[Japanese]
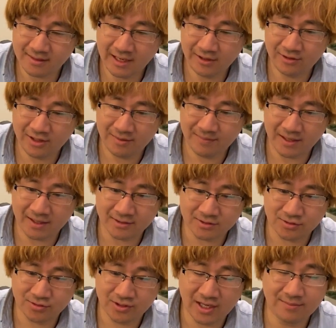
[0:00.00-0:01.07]
なのでまあ
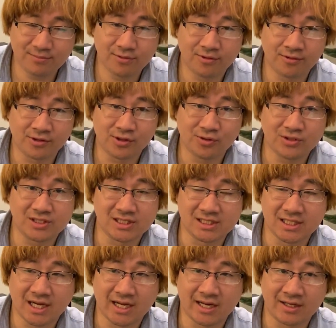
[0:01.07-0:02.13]
そのランプを凝視
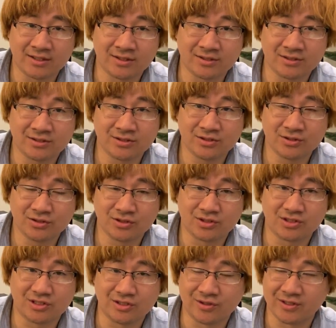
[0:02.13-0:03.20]
しながら打
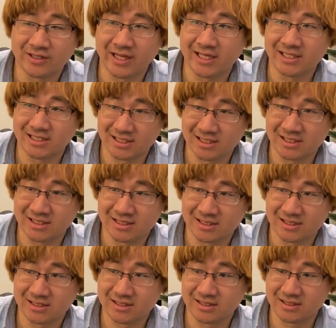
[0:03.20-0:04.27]
つっていうのが大事
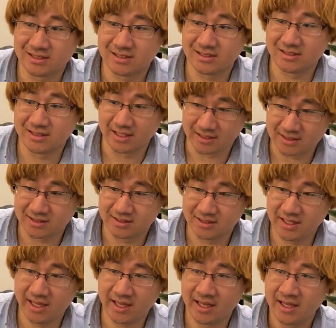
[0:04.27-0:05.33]
です
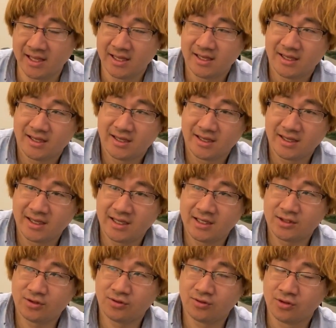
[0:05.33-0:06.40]
で
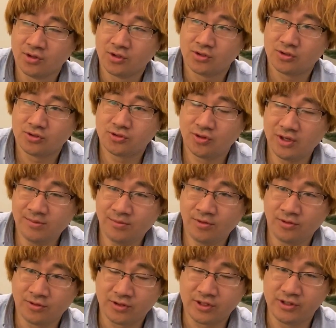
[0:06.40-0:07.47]
えっ、ー、とそれ
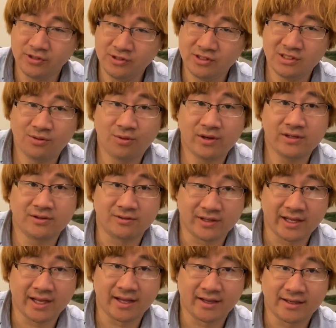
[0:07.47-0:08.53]
も急に終わるの
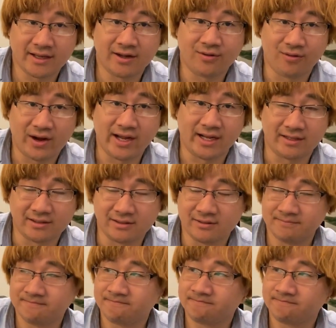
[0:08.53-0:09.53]
で結構早く